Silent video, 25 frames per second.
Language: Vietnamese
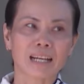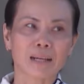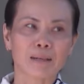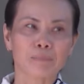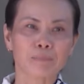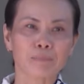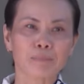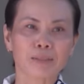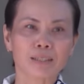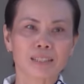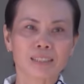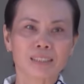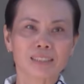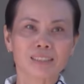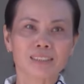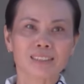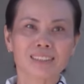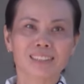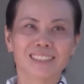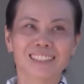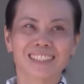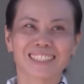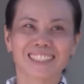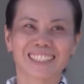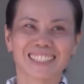cảm xúc hạnh
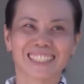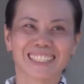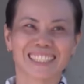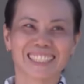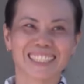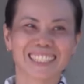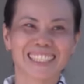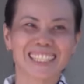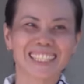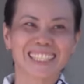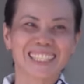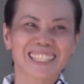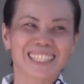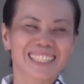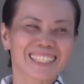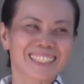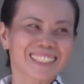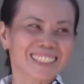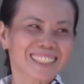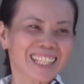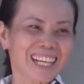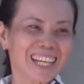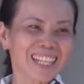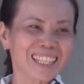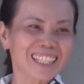phúc. Từ
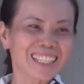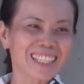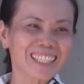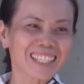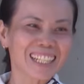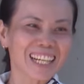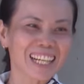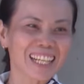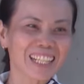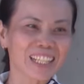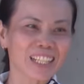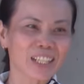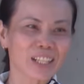nguồn kinh phí